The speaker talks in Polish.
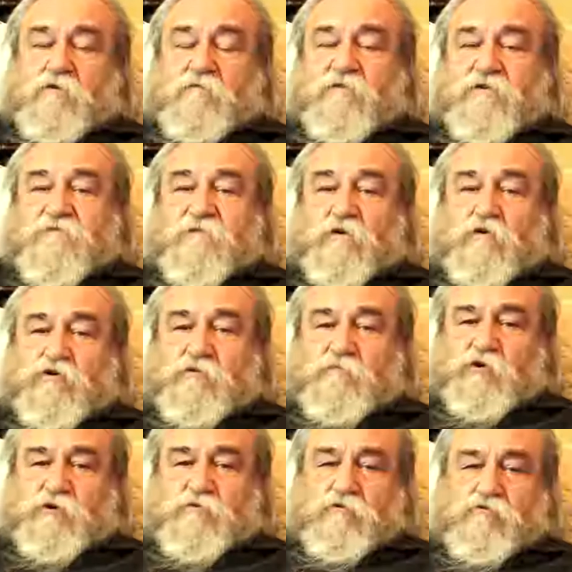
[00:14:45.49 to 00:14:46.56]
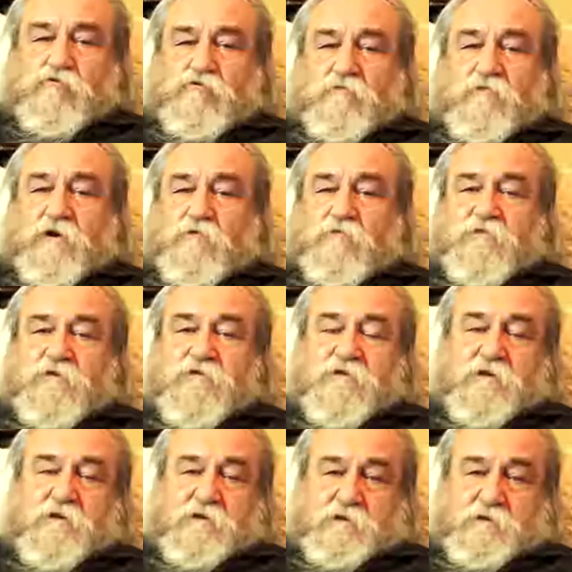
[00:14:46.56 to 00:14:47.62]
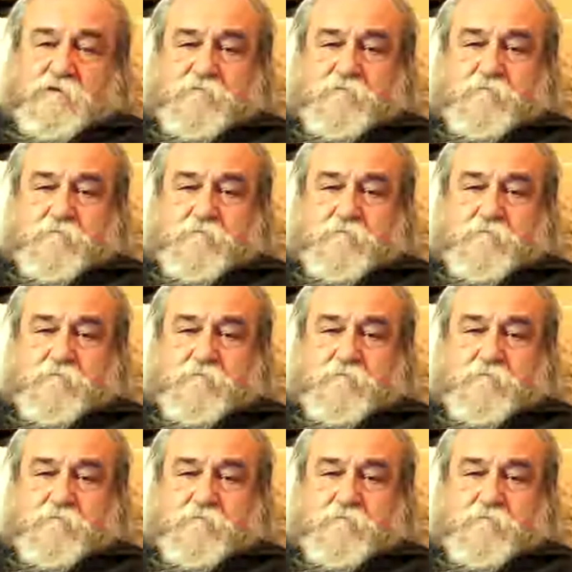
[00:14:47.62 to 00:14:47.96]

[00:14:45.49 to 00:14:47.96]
wezwało do bojkotu towarów Izraela.